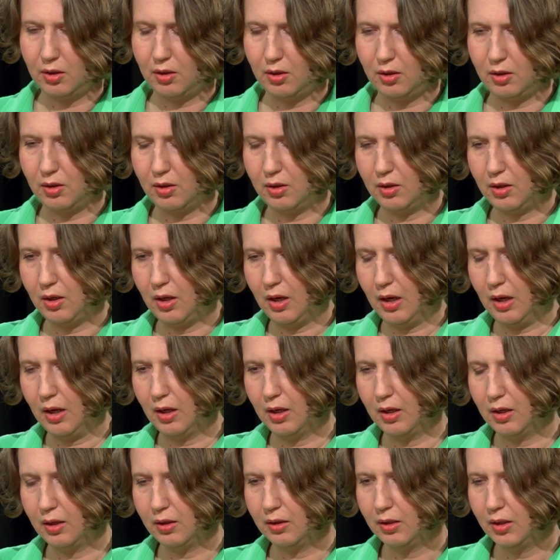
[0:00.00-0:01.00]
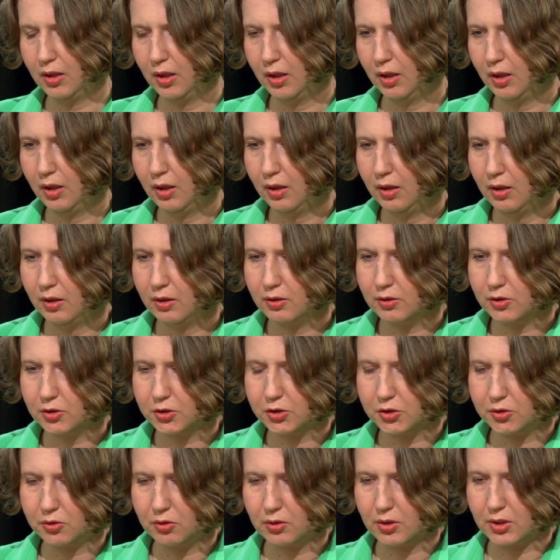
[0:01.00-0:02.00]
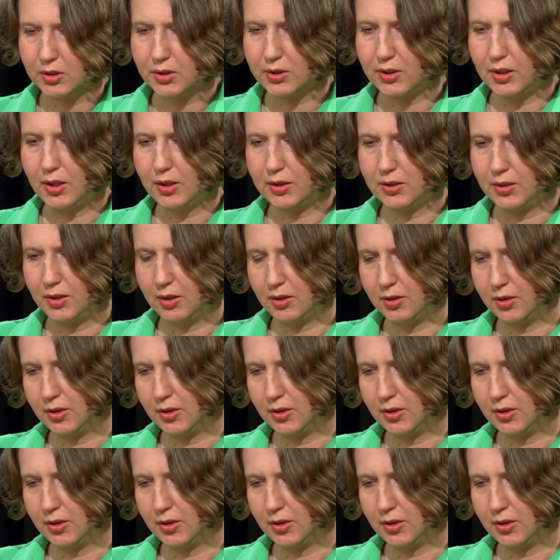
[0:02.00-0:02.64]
А, а что касается...